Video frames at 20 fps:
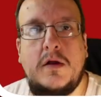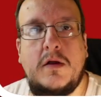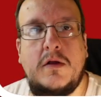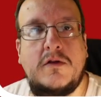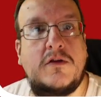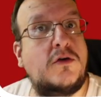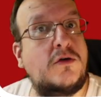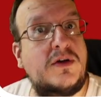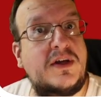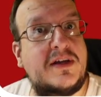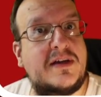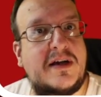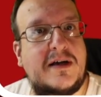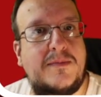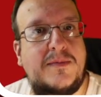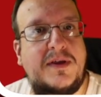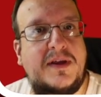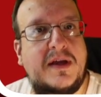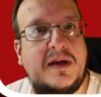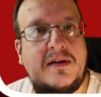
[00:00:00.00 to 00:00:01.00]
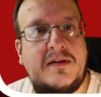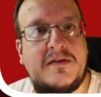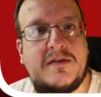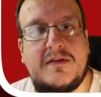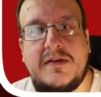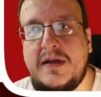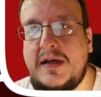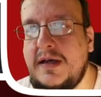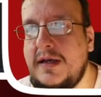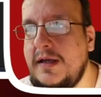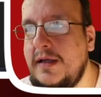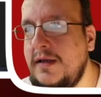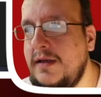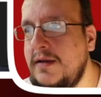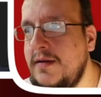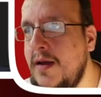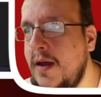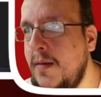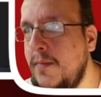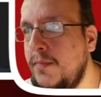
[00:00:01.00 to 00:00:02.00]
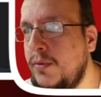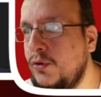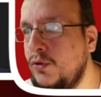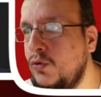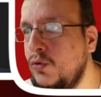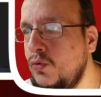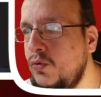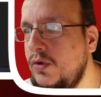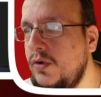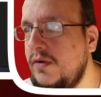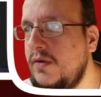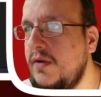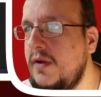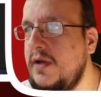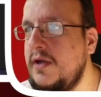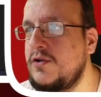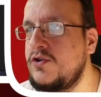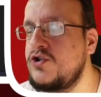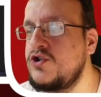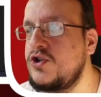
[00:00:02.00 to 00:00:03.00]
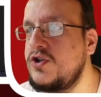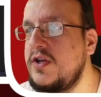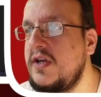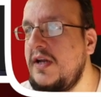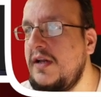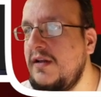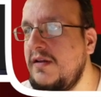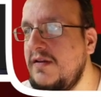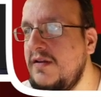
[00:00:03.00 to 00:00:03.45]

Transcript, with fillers: So, ich habe jetzt ein Produkt erstellt.